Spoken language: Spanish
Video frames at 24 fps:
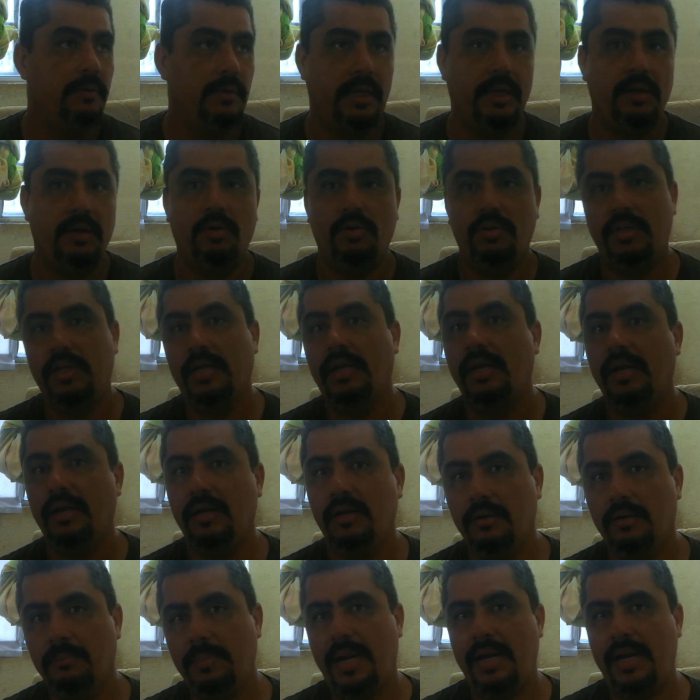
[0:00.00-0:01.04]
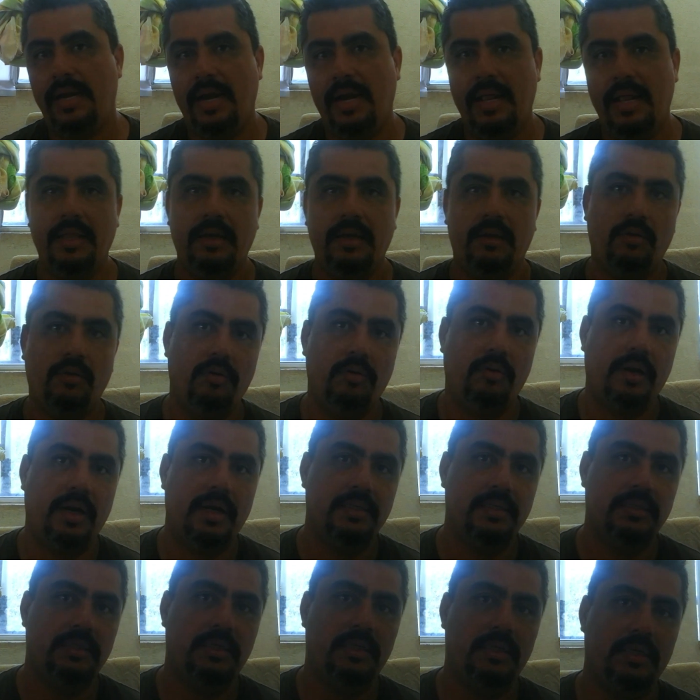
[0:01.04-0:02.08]
que no tienen manera de
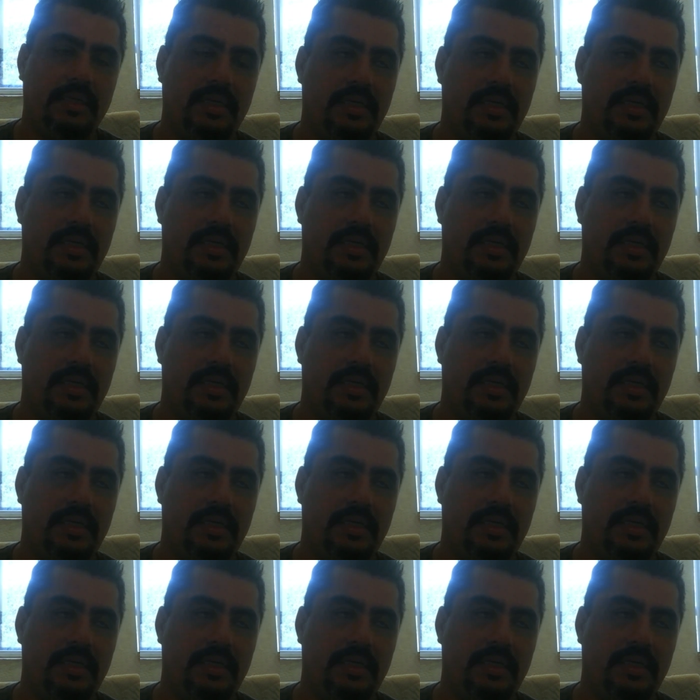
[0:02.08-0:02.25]
colocarse